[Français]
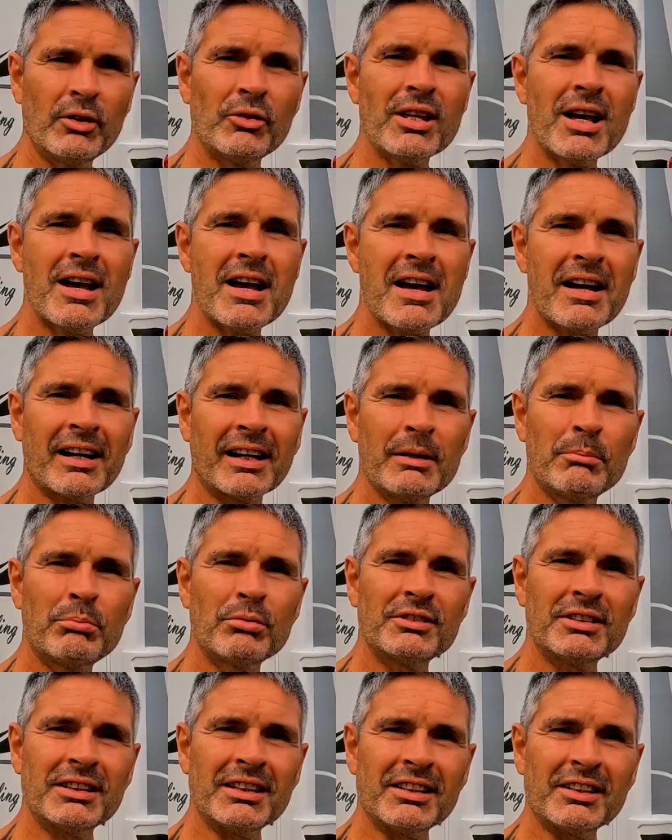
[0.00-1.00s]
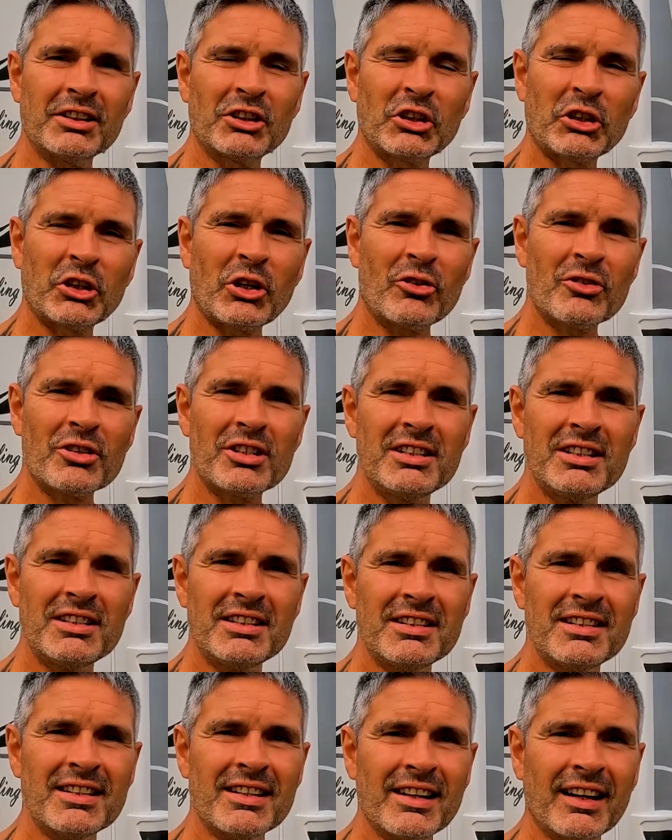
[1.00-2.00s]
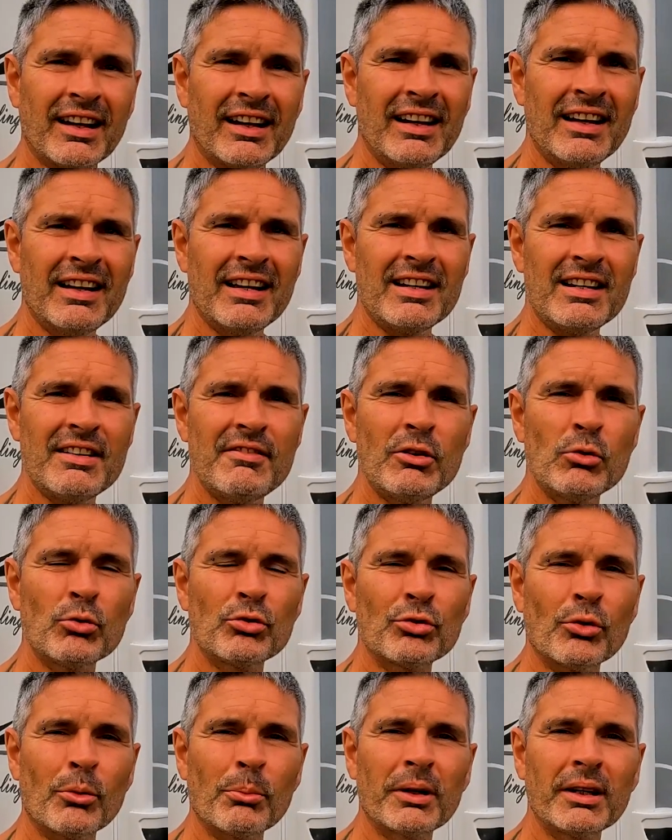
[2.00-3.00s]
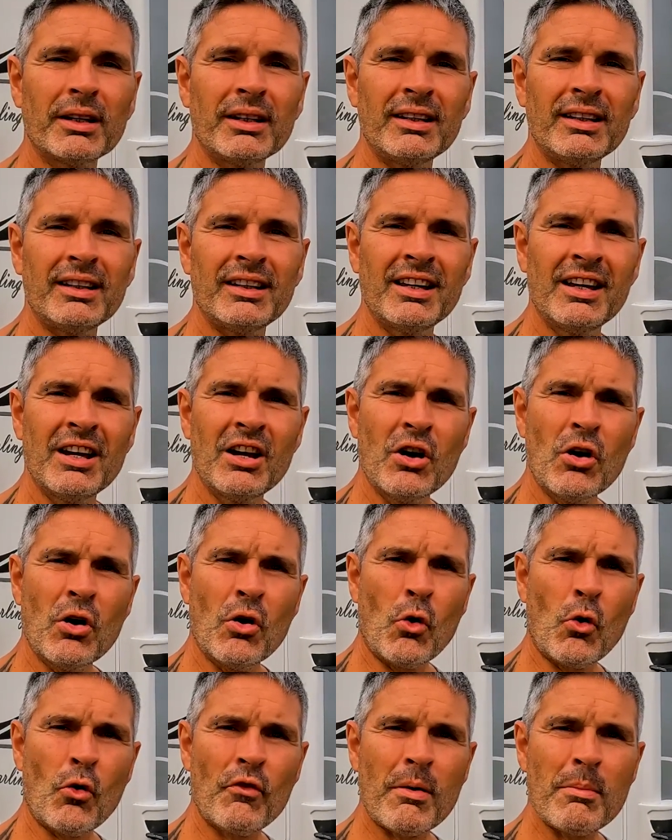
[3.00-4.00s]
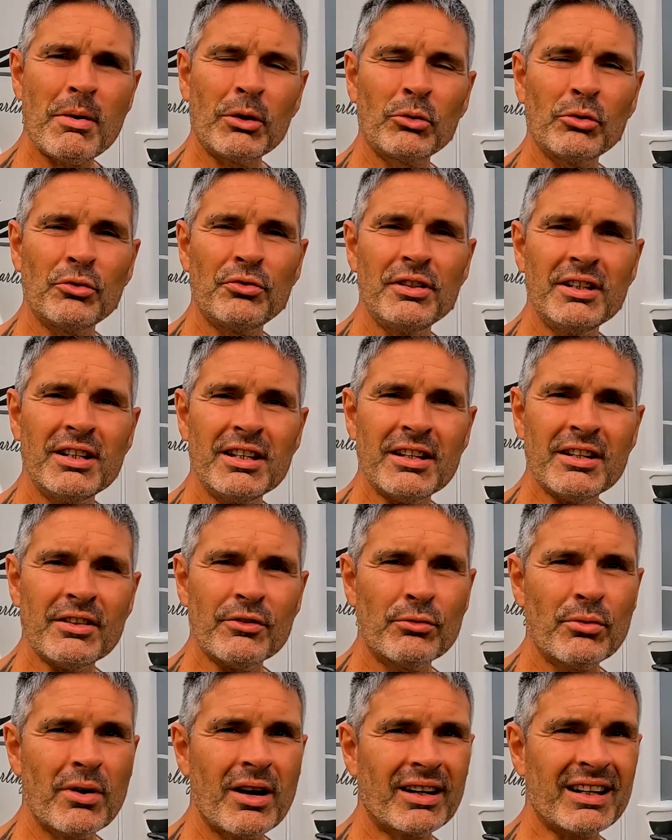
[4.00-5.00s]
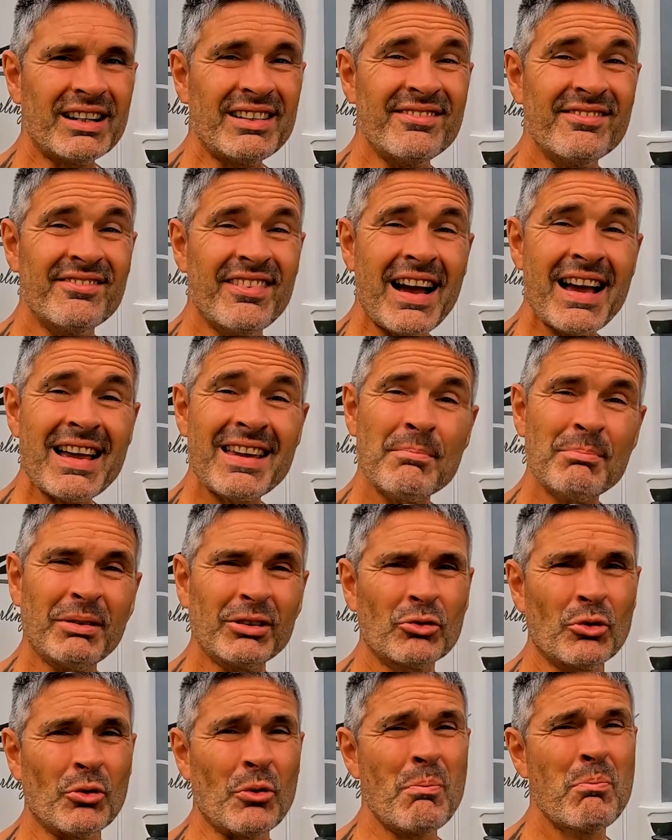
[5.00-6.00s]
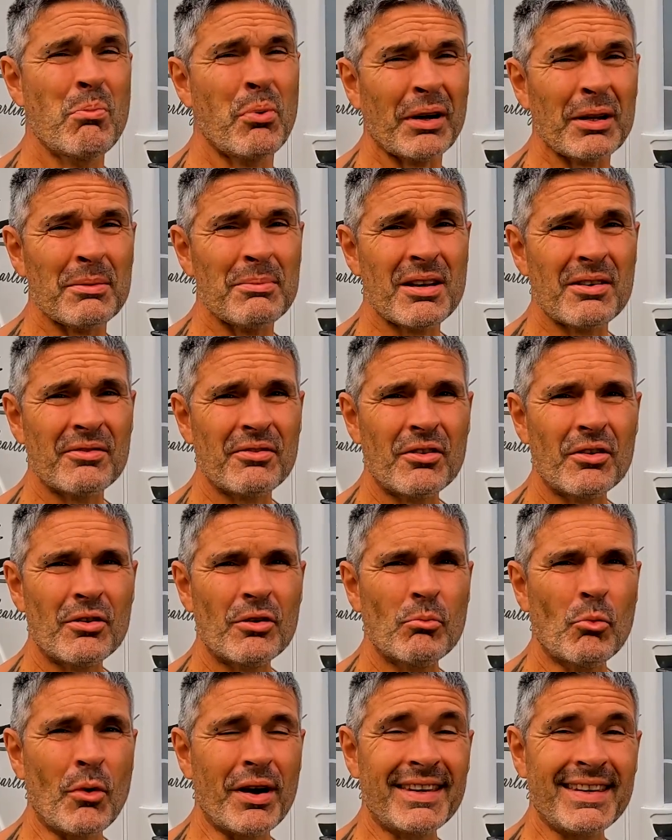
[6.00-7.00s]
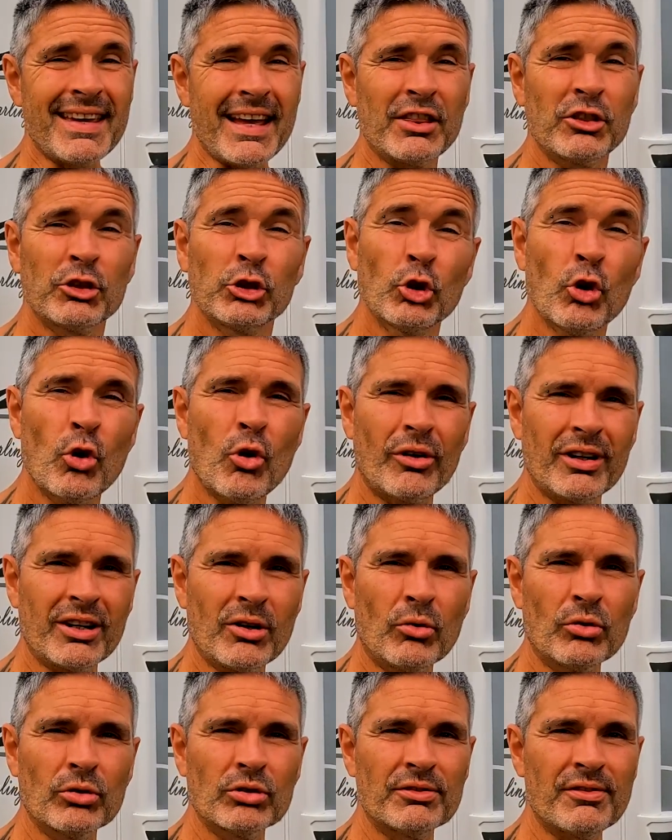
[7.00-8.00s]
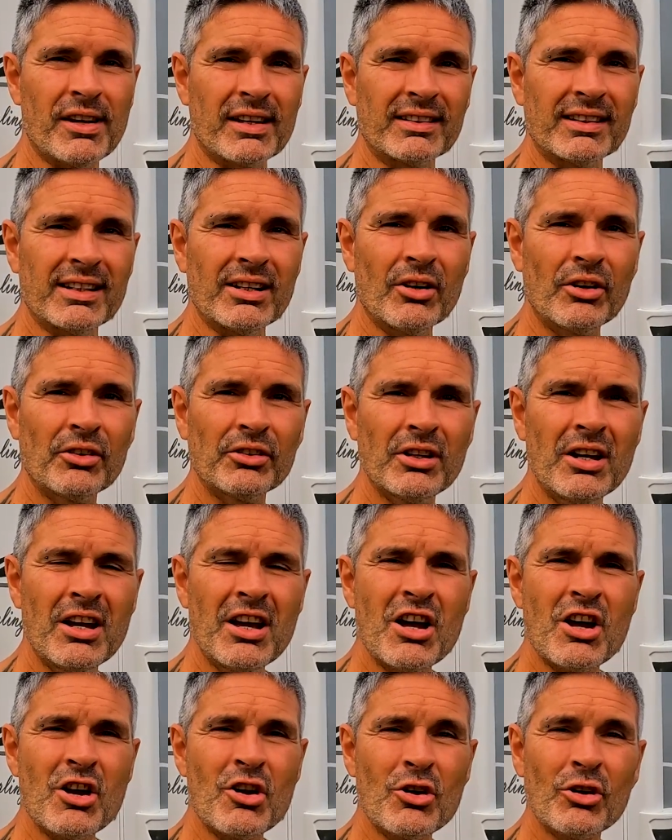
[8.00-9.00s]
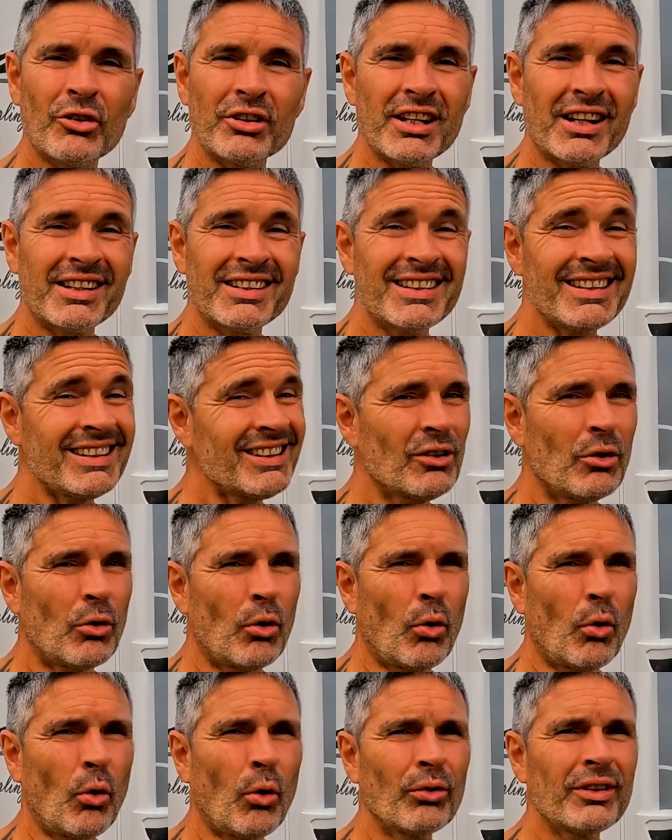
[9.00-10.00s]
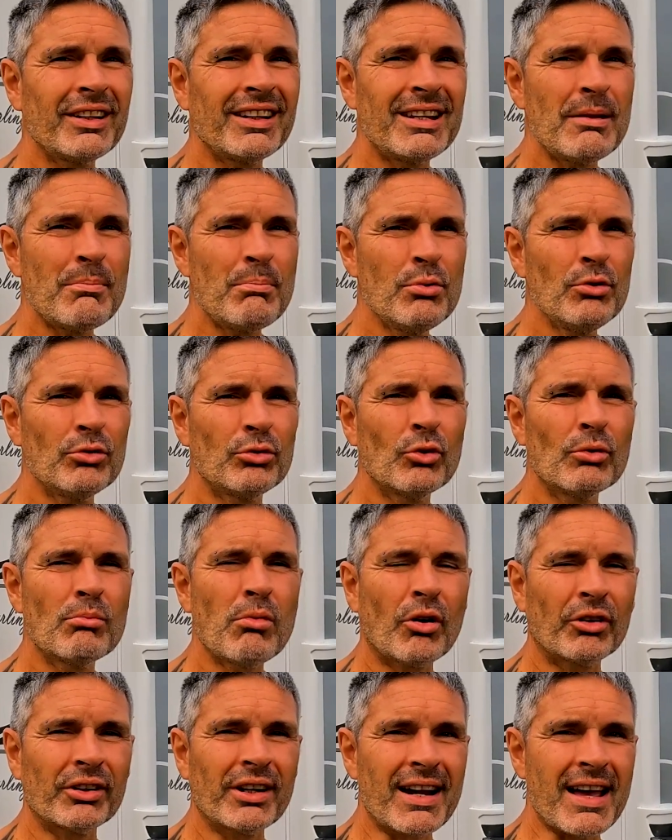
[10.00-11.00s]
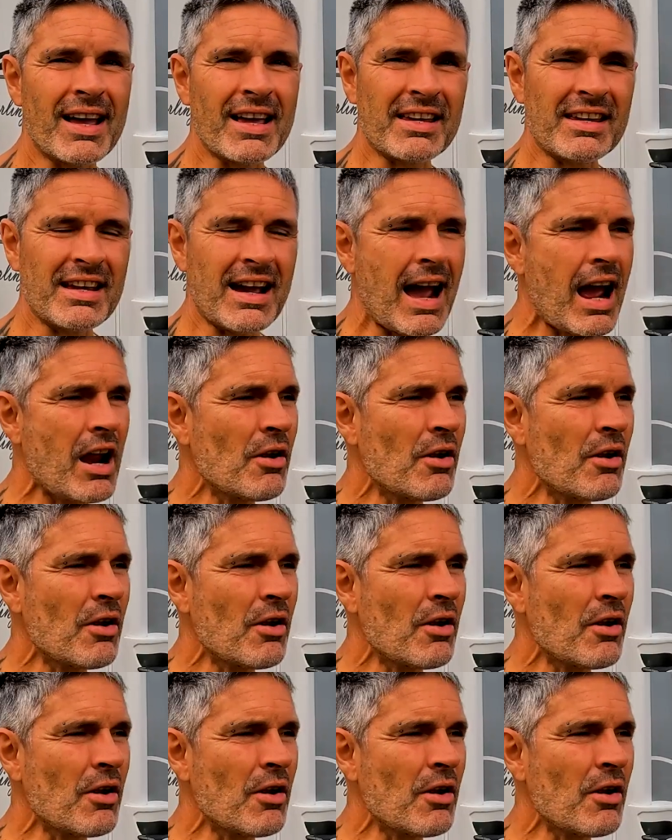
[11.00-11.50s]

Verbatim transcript: Léonard est posé, tranquille, les vélos sont prêts, on va bientôt filer voir les vagues, parce que pour être bien franc, moi qui adore les grosses vagues des Landes, l'an dernier, on était plus au bord d'un lac.